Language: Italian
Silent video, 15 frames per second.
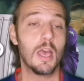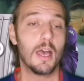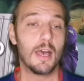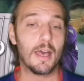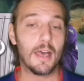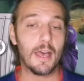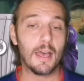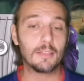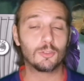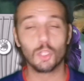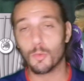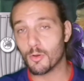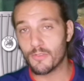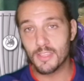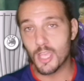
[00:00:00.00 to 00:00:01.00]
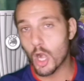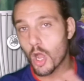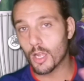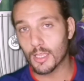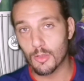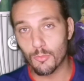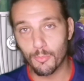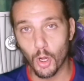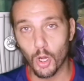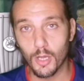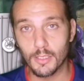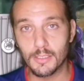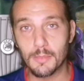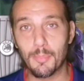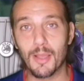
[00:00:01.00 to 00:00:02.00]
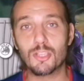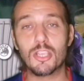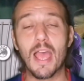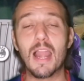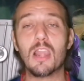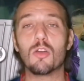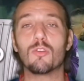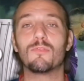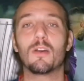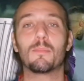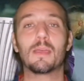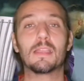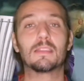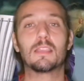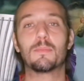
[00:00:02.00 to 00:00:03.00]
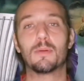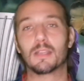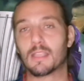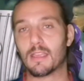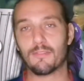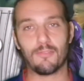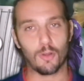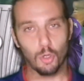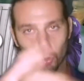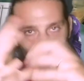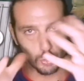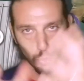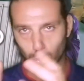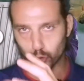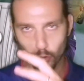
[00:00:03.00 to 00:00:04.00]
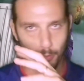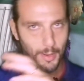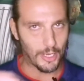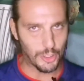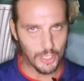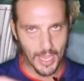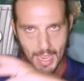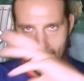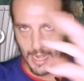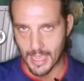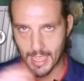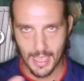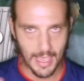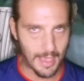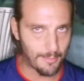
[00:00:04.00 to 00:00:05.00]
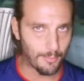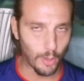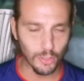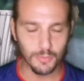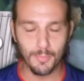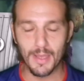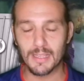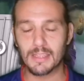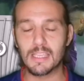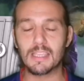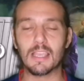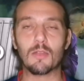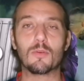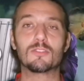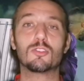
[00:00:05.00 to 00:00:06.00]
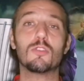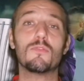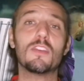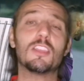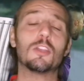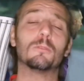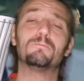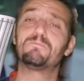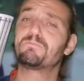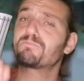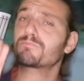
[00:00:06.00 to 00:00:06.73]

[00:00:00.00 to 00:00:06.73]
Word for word: Eh, dopo vi darò anche un po' di pagelle, ovviamente, perché farò tutto pagelle e post partite in questo video.